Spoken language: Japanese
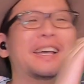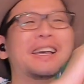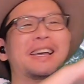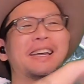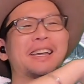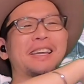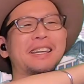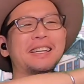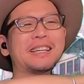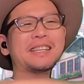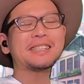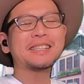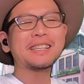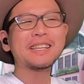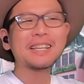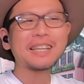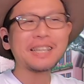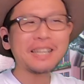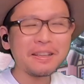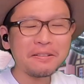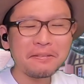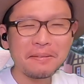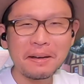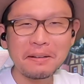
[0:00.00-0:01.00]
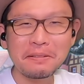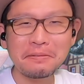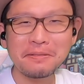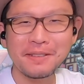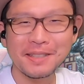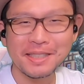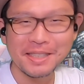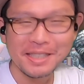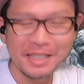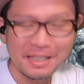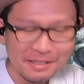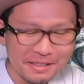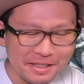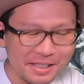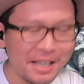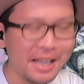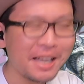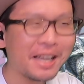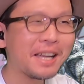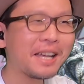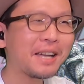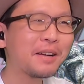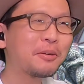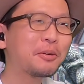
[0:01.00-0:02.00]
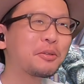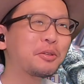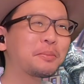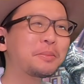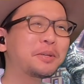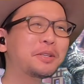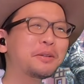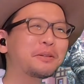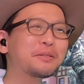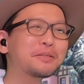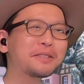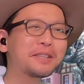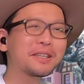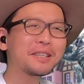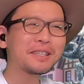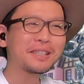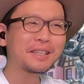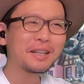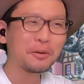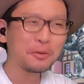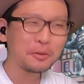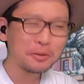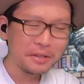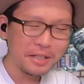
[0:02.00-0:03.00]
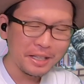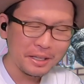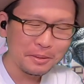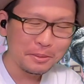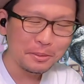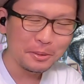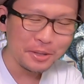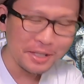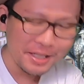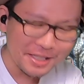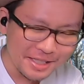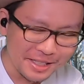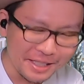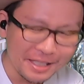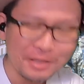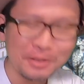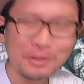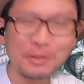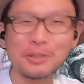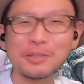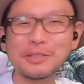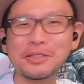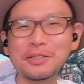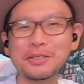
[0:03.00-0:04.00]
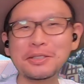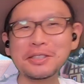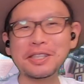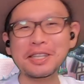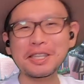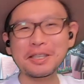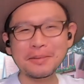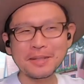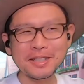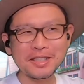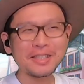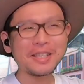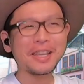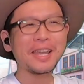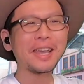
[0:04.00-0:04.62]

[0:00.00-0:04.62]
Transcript: えー、前回ね、ファルファシャルシャ、この魅力的な女の子たちが登場してきまし